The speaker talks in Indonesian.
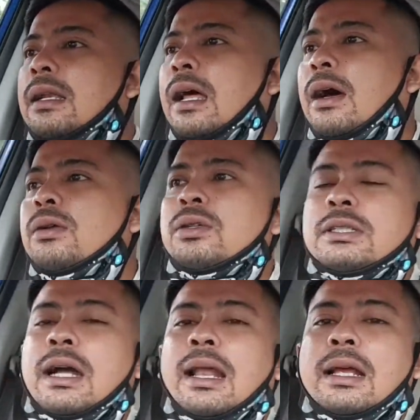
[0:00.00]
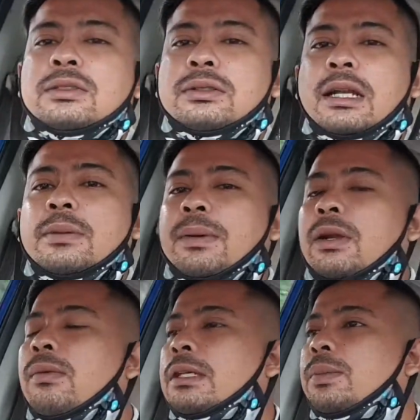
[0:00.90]
Nah, untuk sekarang sudah
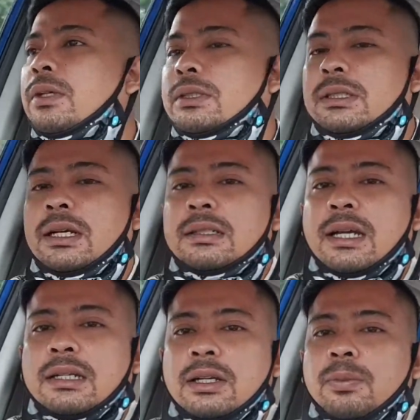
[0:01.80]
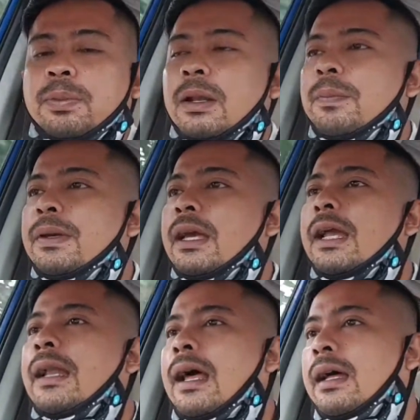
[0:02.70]
diperluas, Bos. Jadi lebih
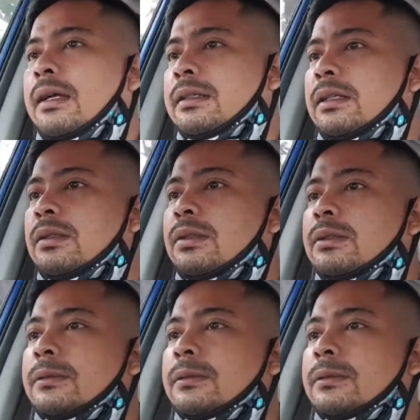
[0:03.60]
enak gitu.